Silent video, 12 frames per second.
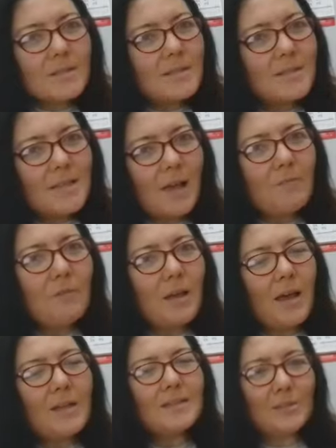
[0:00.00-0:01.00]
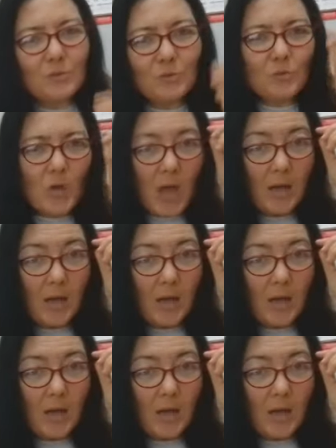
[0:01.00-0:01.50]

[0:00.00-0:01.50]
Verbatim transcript: Aziz San Valentin günü